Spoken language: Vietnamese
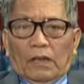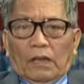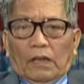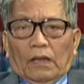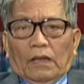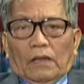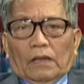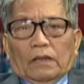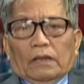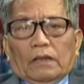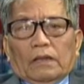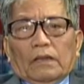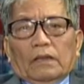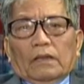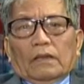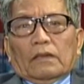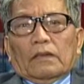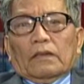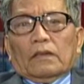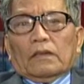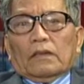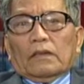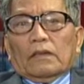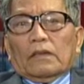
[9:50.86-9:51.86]
à,
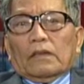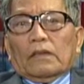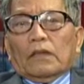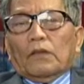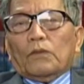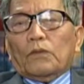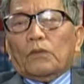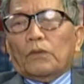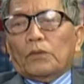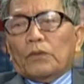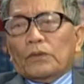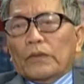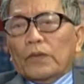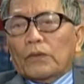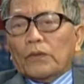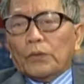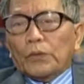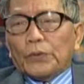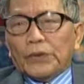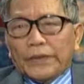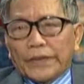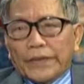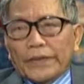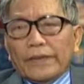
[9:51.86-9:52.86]
theo tôi theo
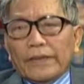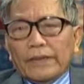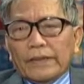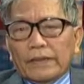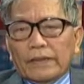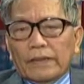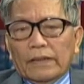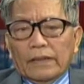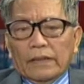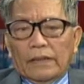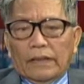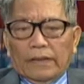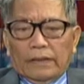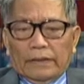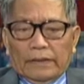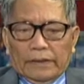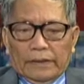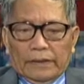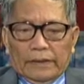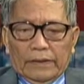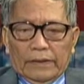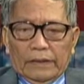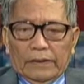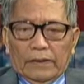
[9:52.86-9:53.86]
tôi nghĩ đó
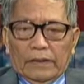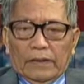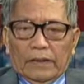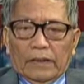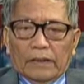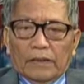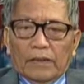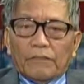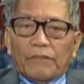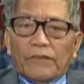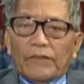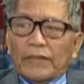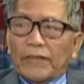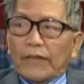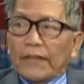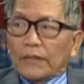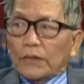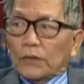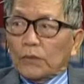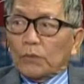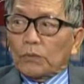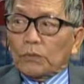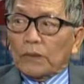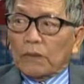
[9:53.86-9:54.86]
thì cái vấn
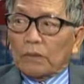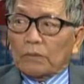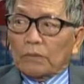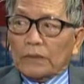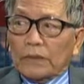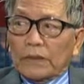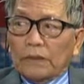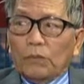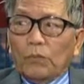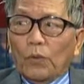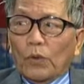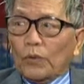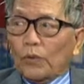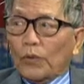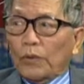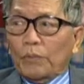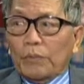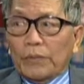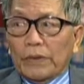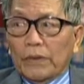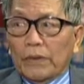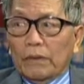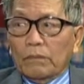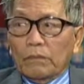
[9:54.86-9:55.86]
đề Trung Cộng chiếm hoàn
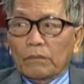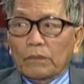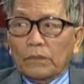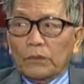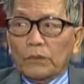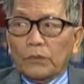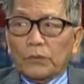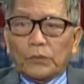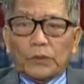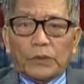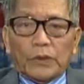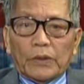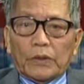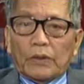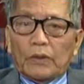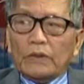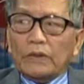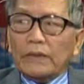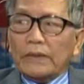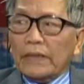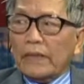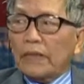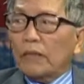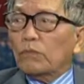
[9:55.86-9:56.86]
toàn Biển Đông chuyện
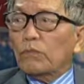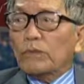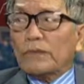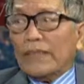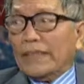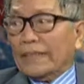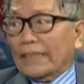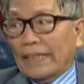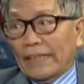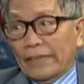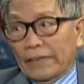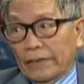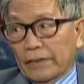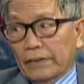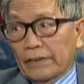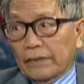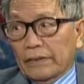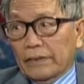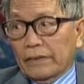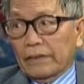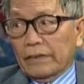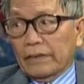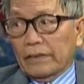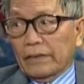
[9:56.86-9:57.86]
đó sẽ không xảy ra được
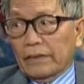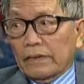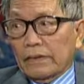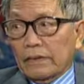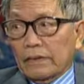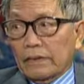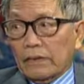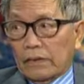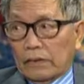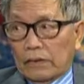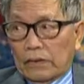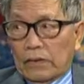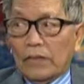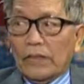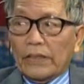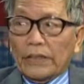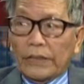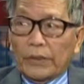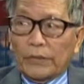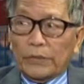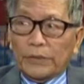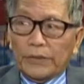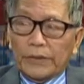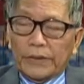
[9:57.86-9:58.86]
đó là
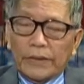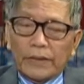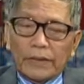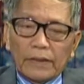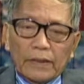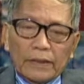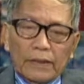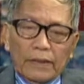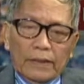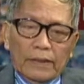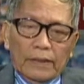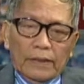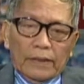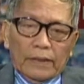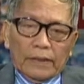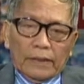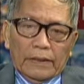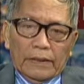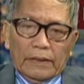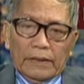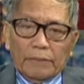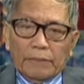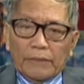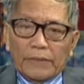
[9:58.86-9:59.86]
điều thứ nhất
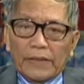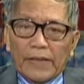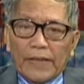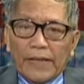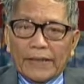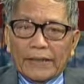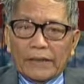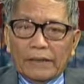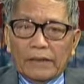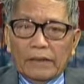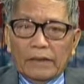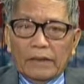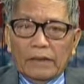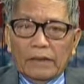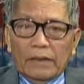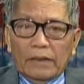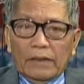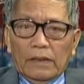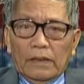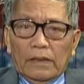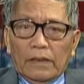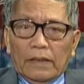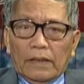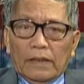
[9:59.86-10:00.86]
cái điểm thứ hai nữa đó
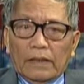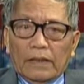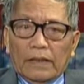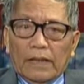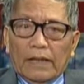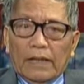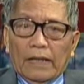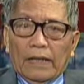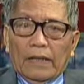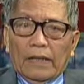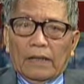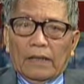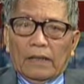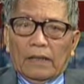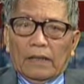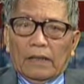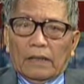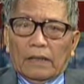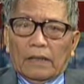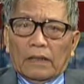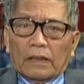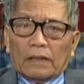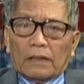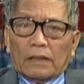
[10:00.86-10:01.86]
là
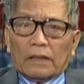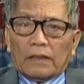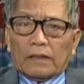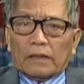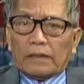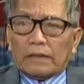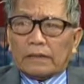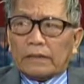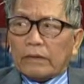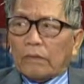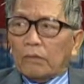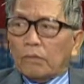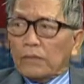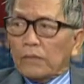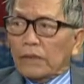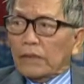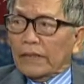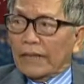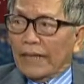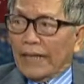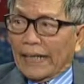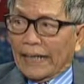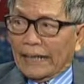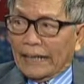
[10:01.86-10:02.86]
uh, trong
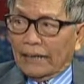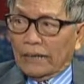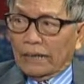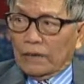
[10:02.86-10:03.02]
tương lai đó